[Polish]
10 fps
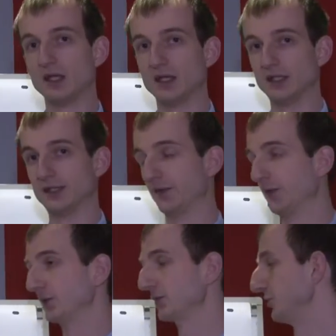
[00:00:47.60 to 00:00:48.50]
E,
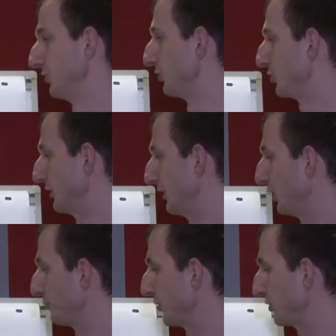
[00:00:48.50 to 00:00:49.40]
do,
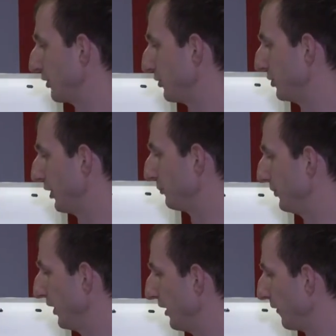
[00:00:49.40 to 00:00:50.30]
31
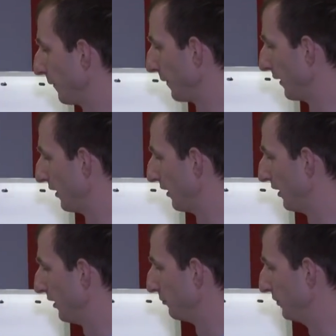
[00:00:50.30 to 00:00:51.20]
sierpnia
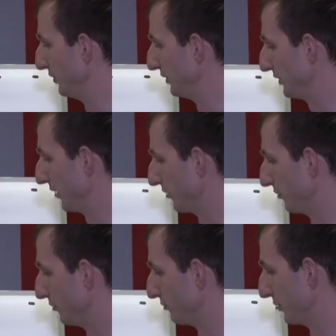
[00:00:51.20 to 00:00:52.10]
minister
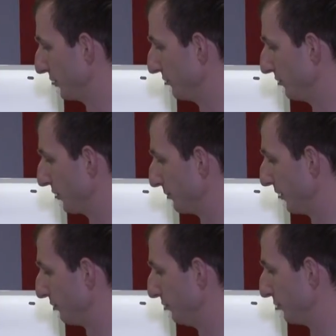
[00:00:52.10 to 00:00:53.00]
właściwy do
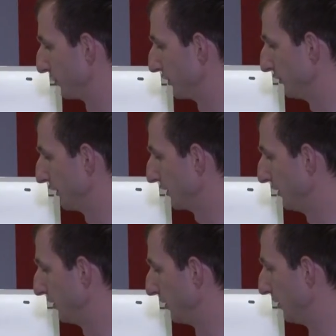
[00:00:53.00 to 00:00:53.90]
spraw funduszy
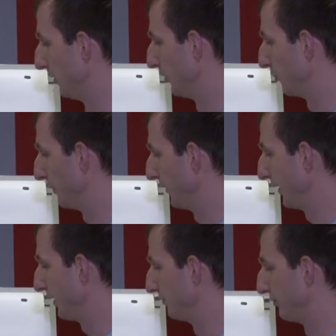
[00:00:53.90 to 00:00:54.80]
sołeckich
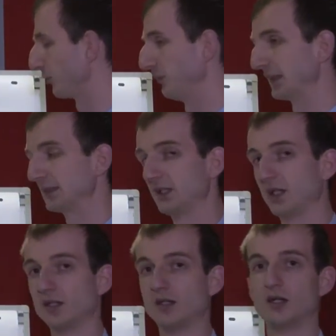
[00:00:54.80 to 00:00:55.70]
podaje
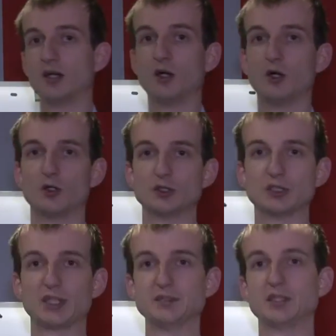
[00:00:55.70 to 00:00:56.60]
informacje o
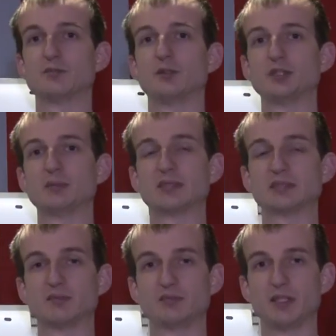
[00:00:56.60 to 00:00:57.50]
średniej kwocie
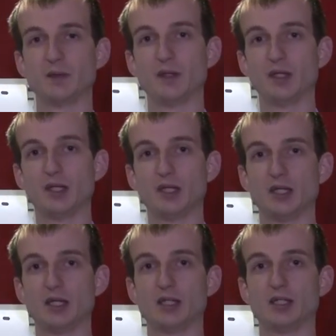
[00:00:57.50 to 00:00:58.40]
bazowej
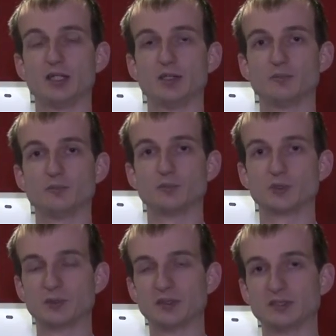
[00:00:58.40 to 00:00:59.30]

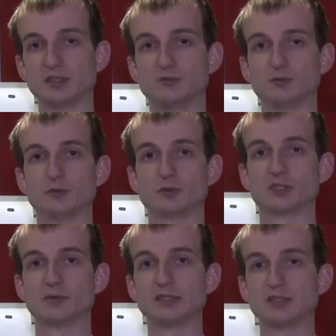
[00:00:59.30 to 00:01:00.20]
przypadającej na fundusz
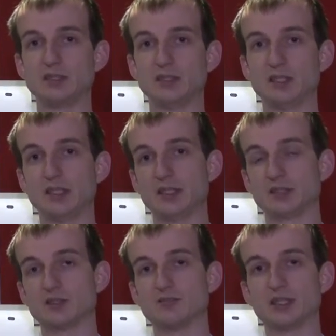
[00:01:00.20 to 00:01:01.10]
sołecki
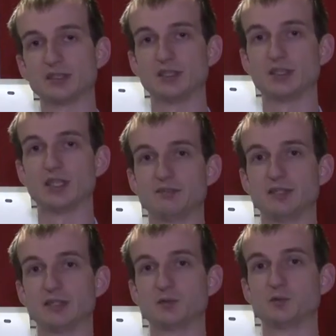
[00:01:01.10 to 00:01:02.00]
jest to ważne
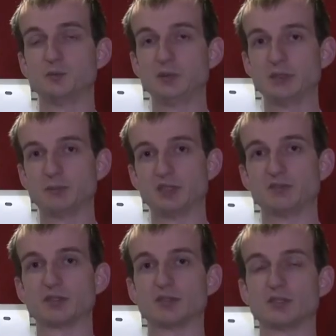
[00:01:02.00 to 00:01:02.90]
finansów gminy,
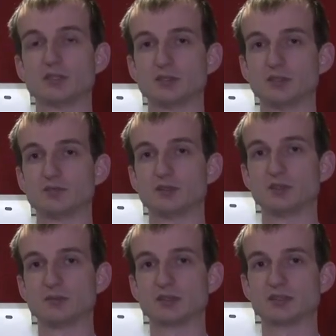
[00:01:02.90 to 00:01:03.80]
ponieważ od tej średniej
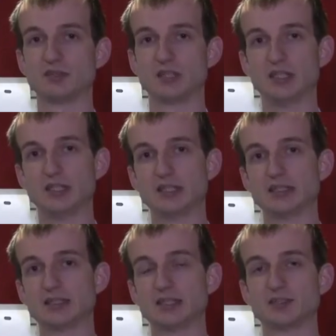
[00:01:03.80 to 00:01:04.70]
kwoty bazowej
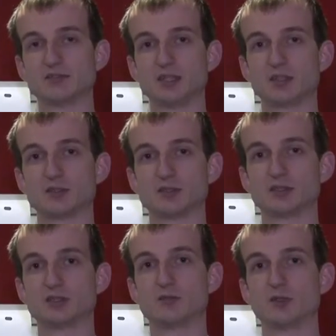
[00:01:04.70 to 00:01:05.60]
zależy
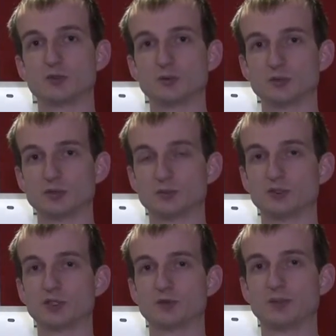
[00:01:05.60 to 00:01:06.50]
wielkość zwrotu z
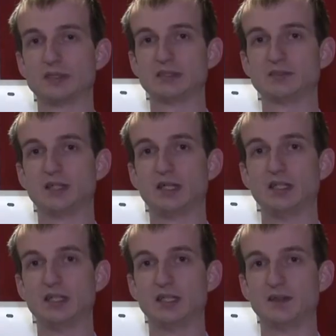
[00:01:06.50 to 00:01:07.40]
budżetu państwa
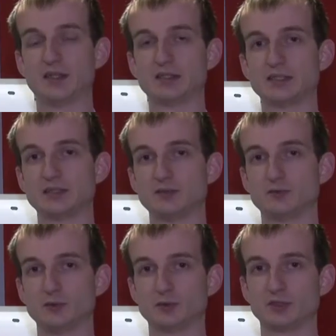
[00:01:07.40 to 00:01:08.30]
na realizację
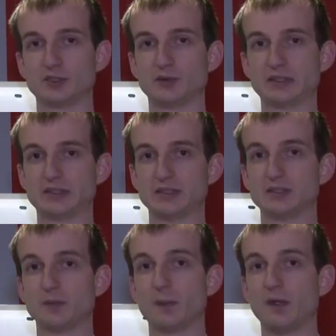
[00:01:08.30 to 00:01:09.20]
funduszy
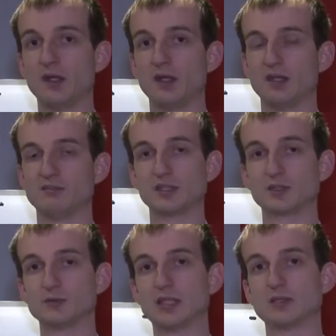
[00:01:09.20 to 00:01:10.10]
sołeckich.
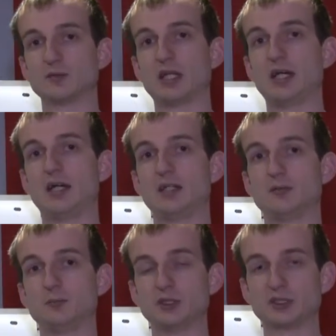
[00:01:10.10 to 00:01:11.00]
Ważną datą dla
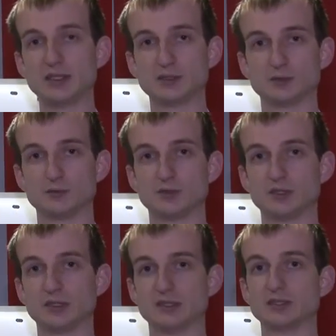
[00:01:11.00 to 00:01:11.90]
mieszkańców
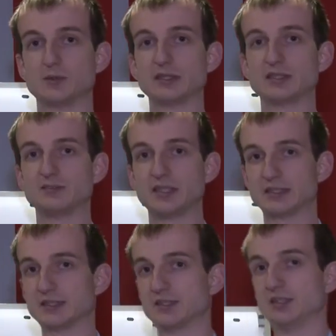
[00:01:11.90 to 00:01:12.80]
sołectwa
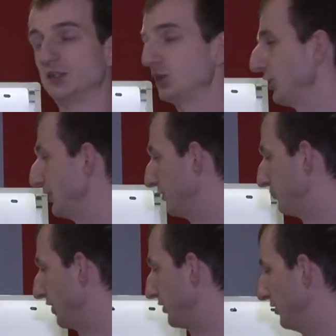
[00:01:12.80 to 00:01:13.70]
jest dzień 30
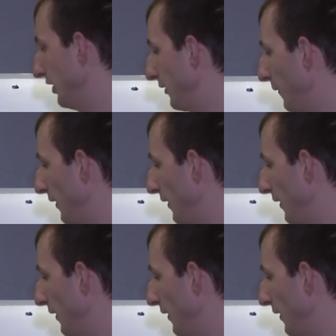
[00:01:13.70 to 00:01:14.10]
września.